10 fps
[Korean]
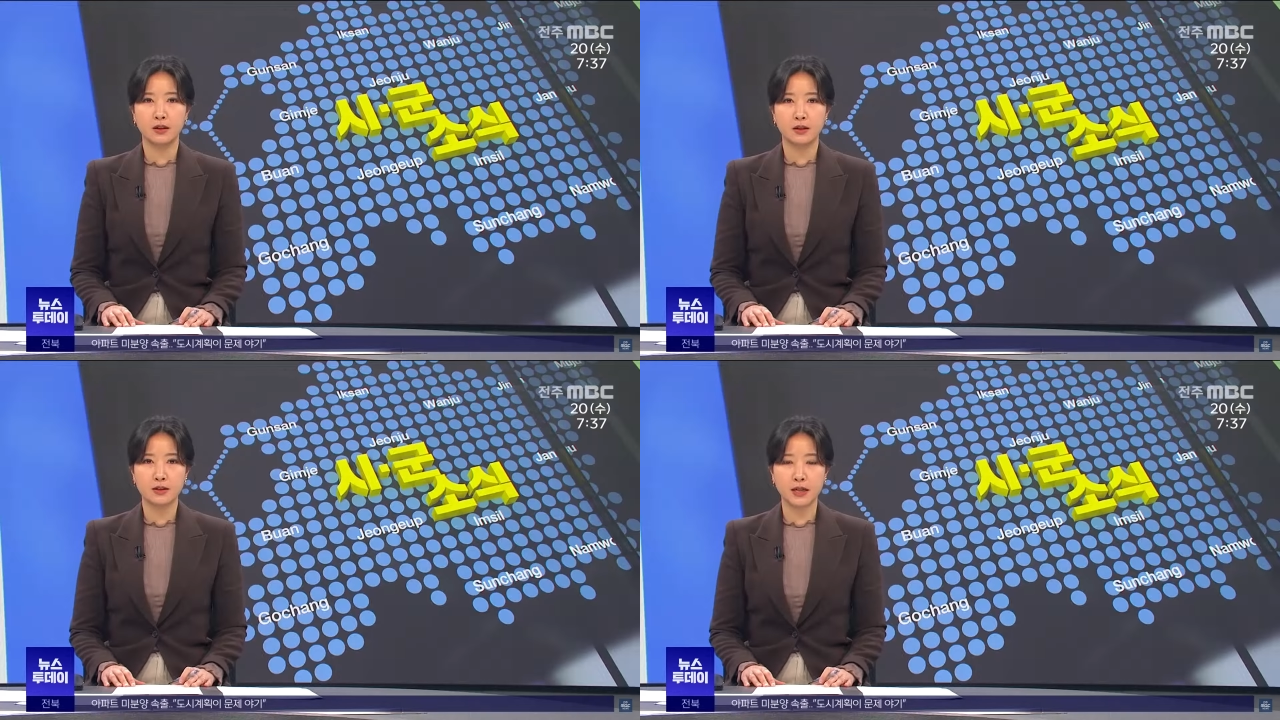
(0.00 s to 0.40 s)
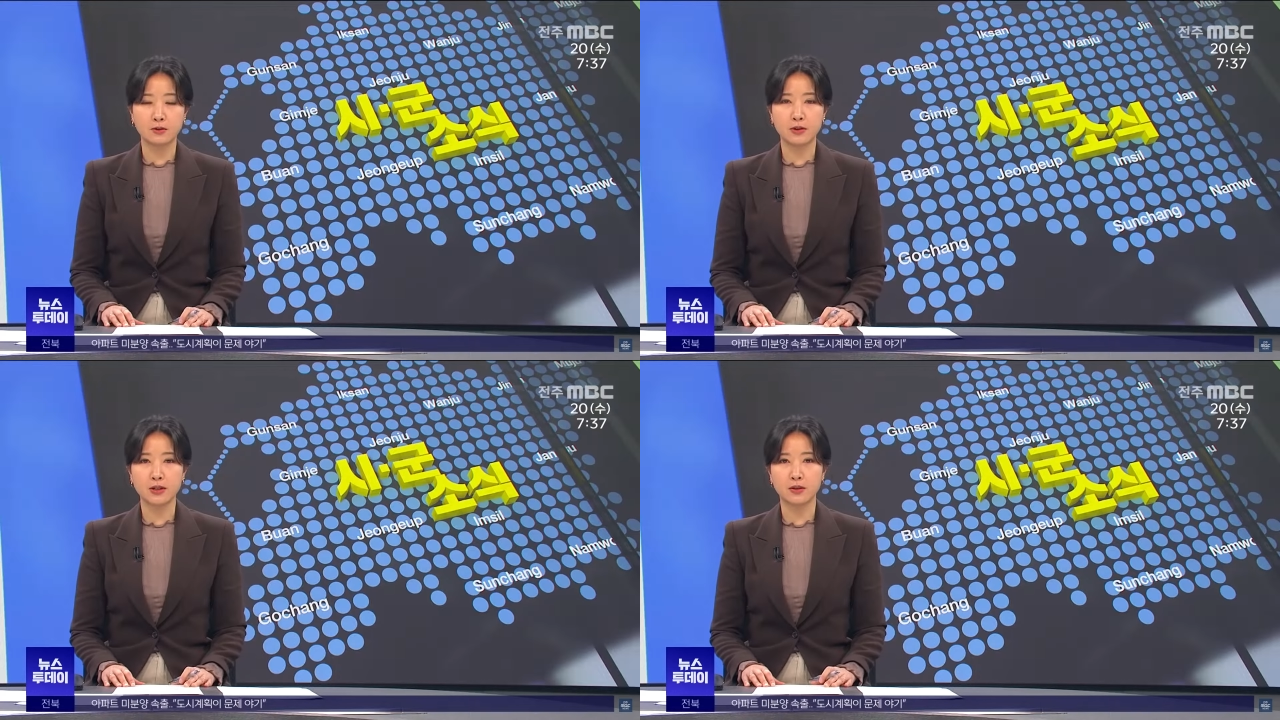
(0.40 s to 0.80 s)

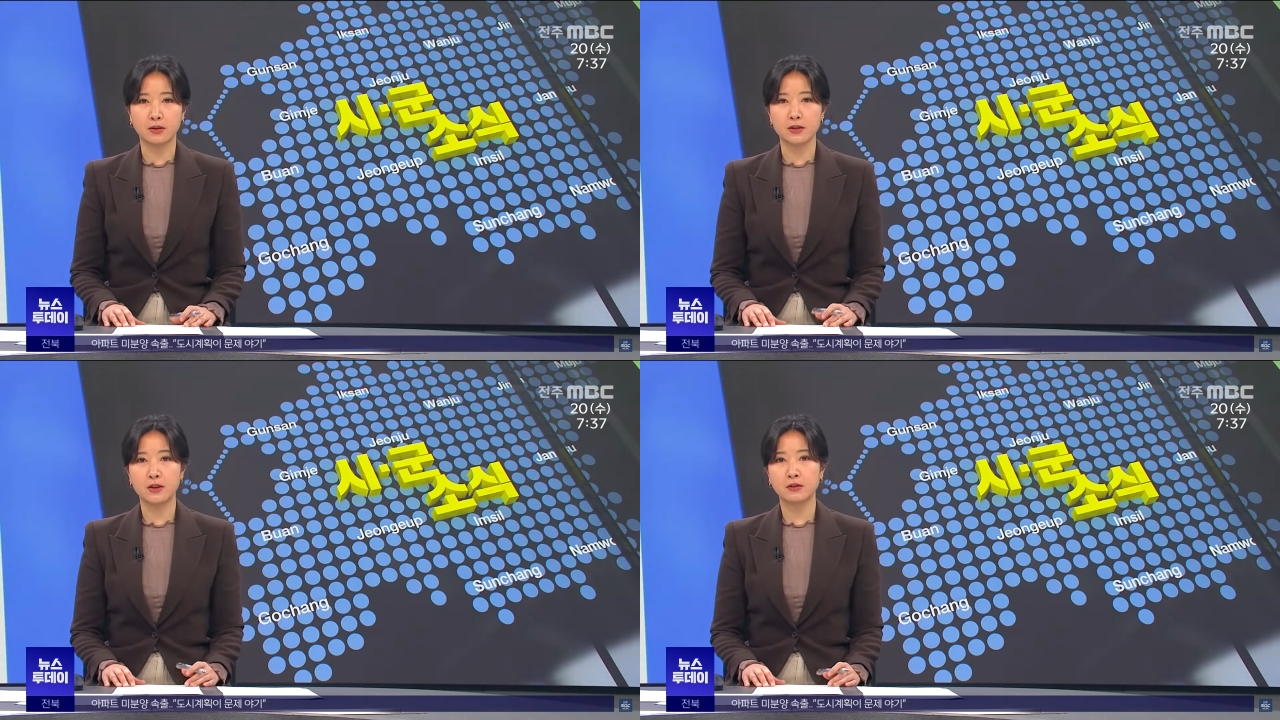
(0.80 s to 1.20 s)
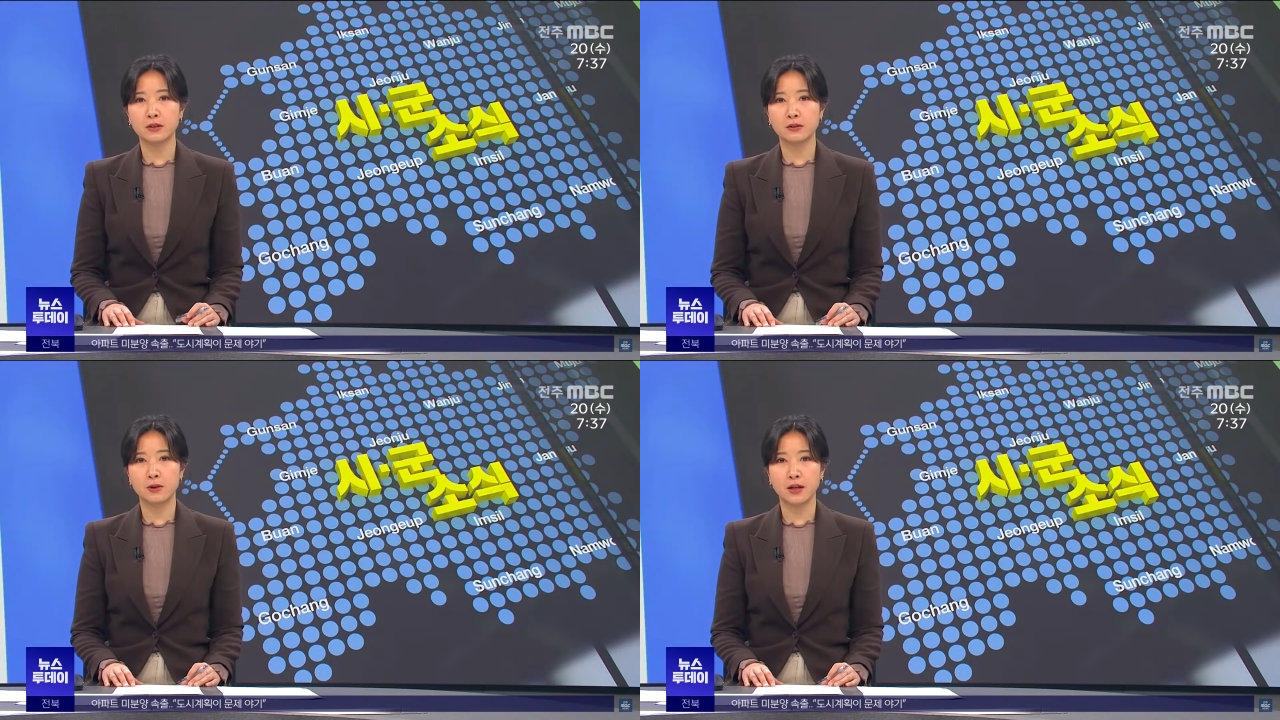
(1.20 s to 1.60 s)
장수에서
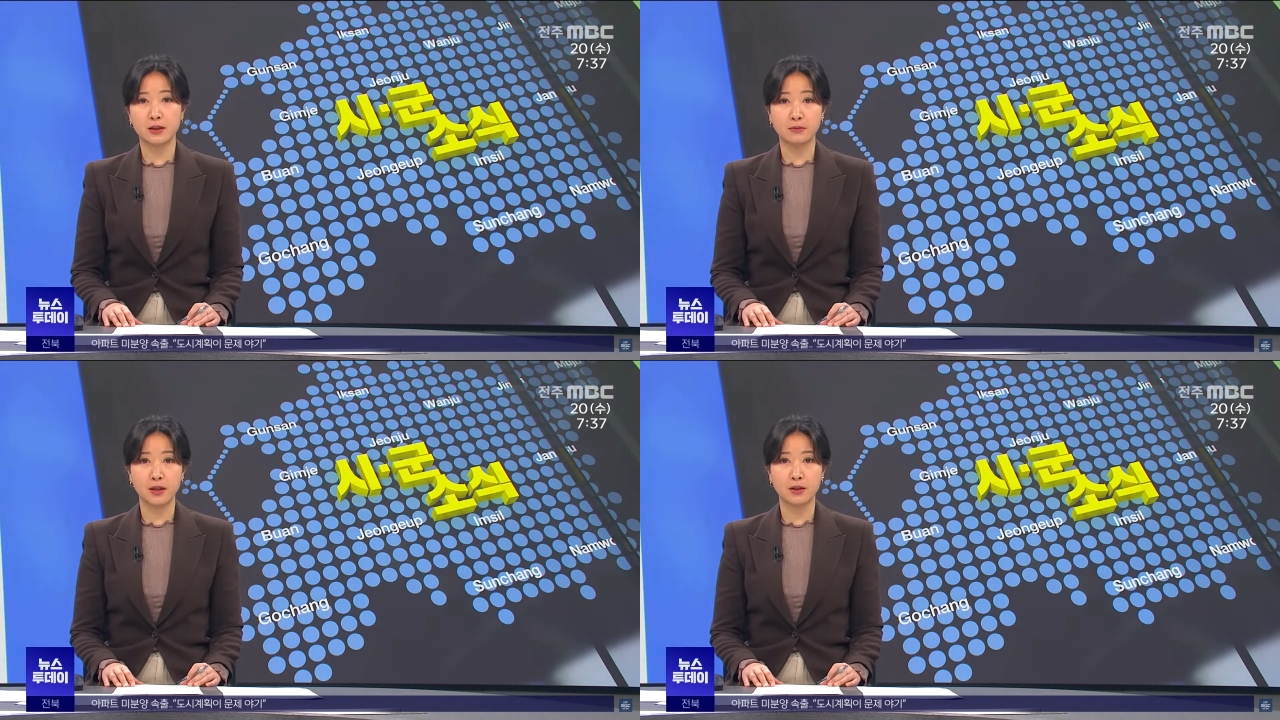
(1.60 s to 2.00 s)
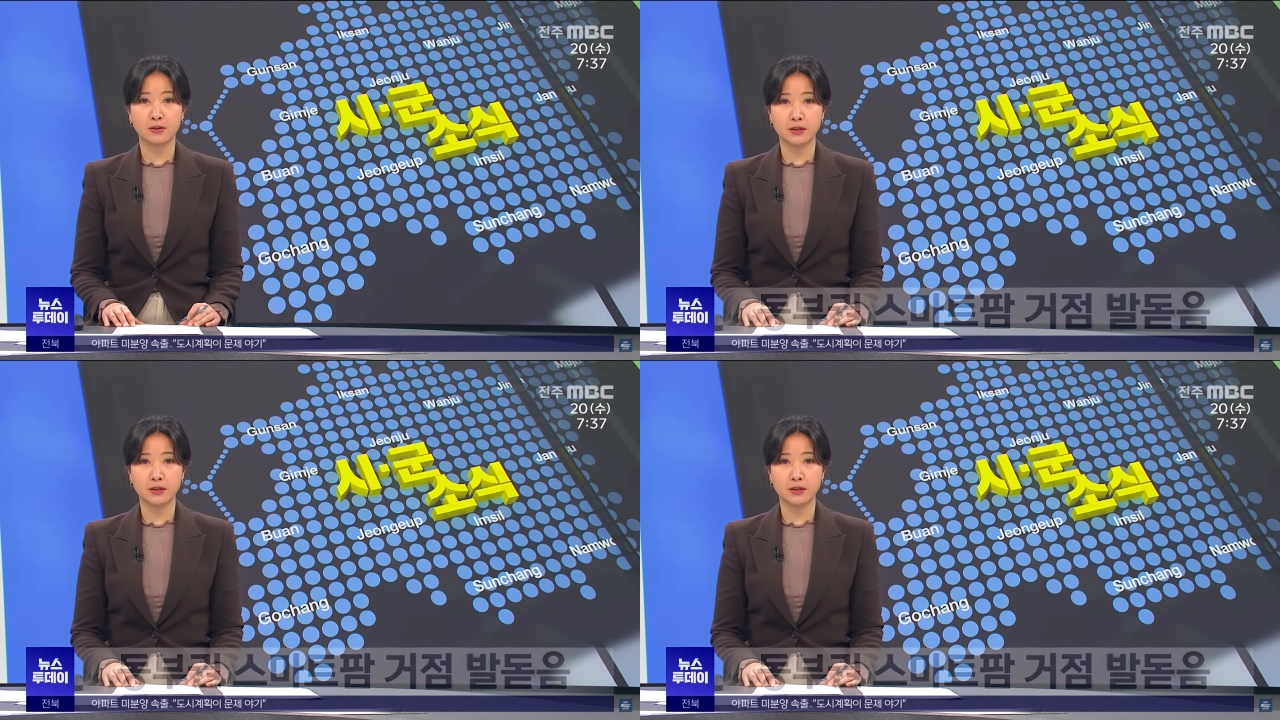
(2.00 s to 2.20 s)
지역특화 임대형